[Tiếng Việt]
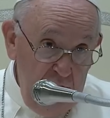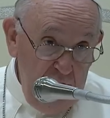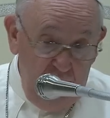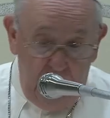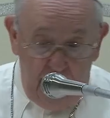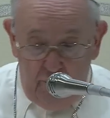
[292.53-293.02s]

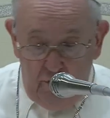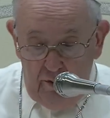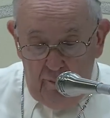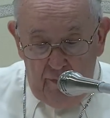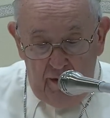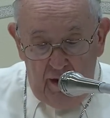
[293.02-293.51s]
Những lời này
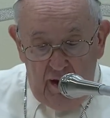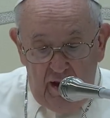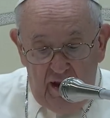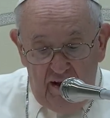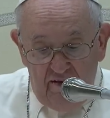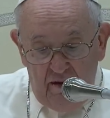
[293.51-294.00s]
diễn tả
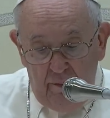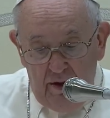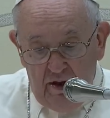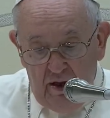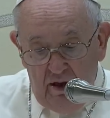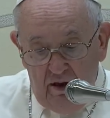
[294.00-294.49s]
lời tuyên
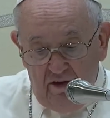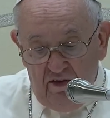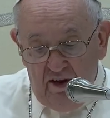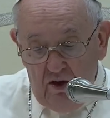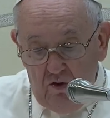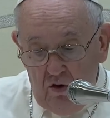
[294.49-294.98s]
xưng đức
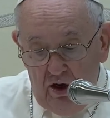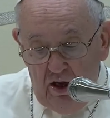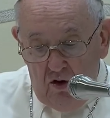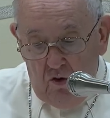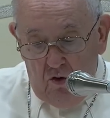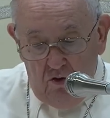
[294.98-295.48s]
tin của
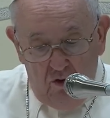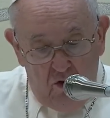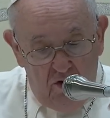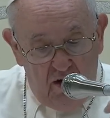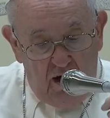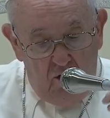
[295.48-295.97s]
4 công đồng
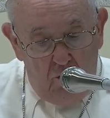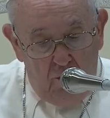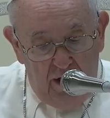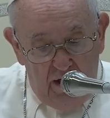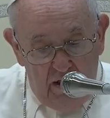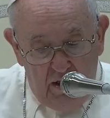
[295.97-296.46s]
đại kết
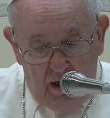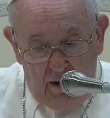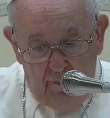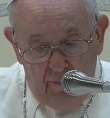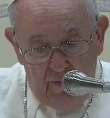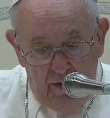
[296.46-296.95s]
đầu tiên
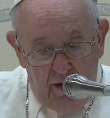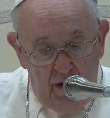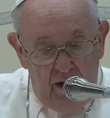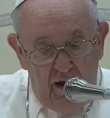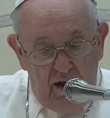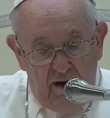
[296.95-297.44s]
là
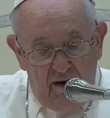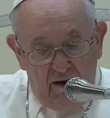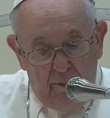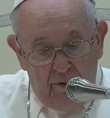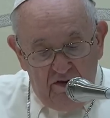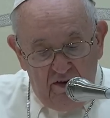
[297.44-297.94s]
những thánh
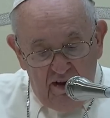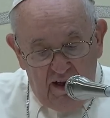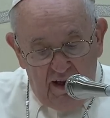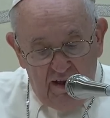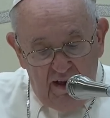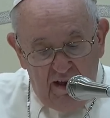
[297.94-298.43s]
công đồng đối
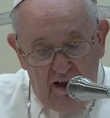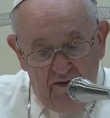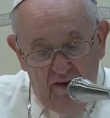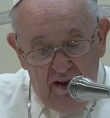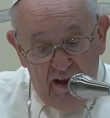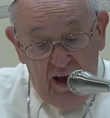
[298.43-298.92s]
với tất
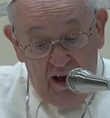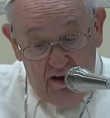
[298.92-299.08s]
cả các giáo